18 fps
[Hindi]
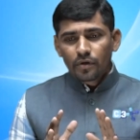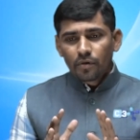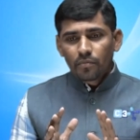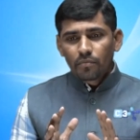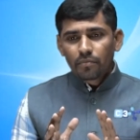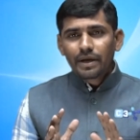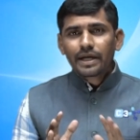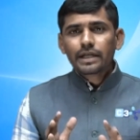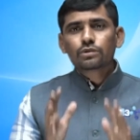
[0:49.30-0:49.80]

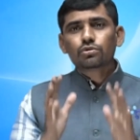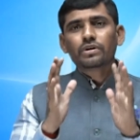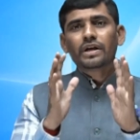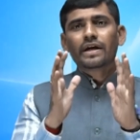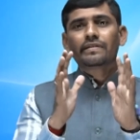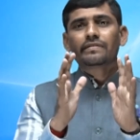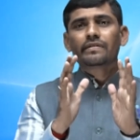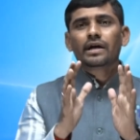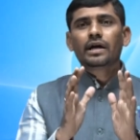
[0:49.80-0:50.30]
मैं थोड़ा
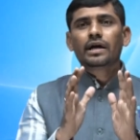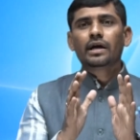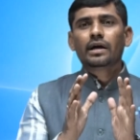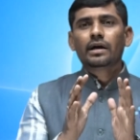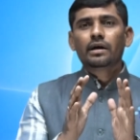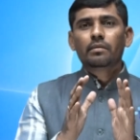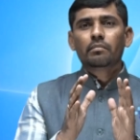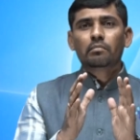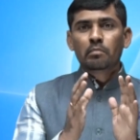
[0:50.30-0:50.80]
सा
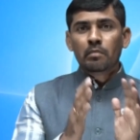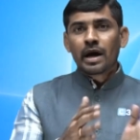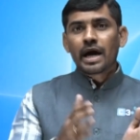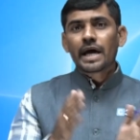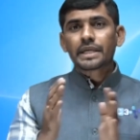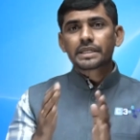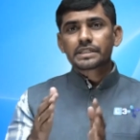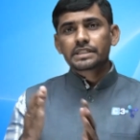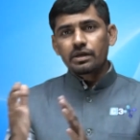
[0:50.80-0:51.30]

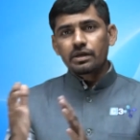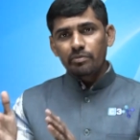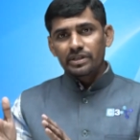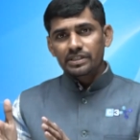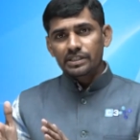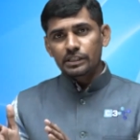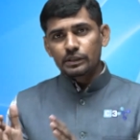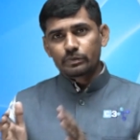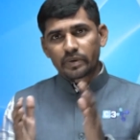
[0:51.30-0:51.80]
मार्क्स के
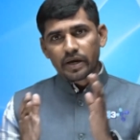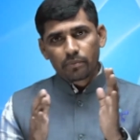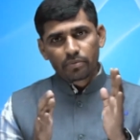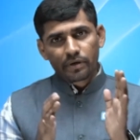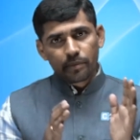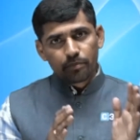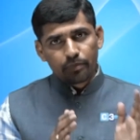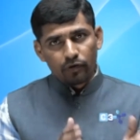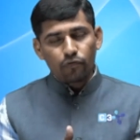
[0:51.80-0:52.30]
बेसिस पे
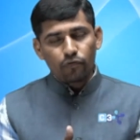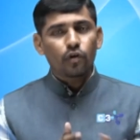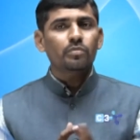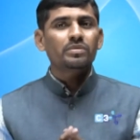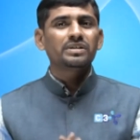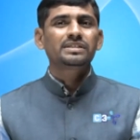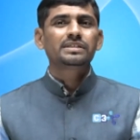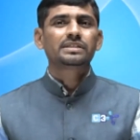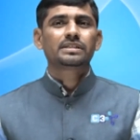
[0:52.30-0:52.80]
आपके
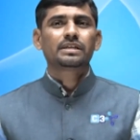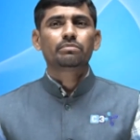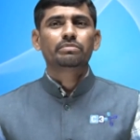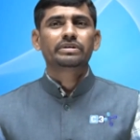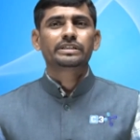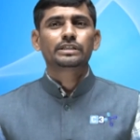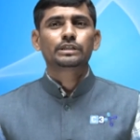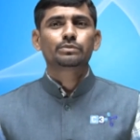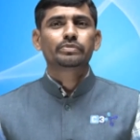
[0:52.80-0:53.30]
परफॉर्मेंसेस के
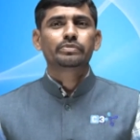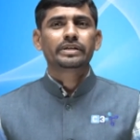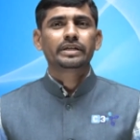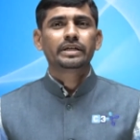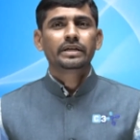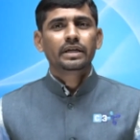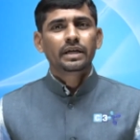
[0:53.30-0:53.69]
बेसिस पे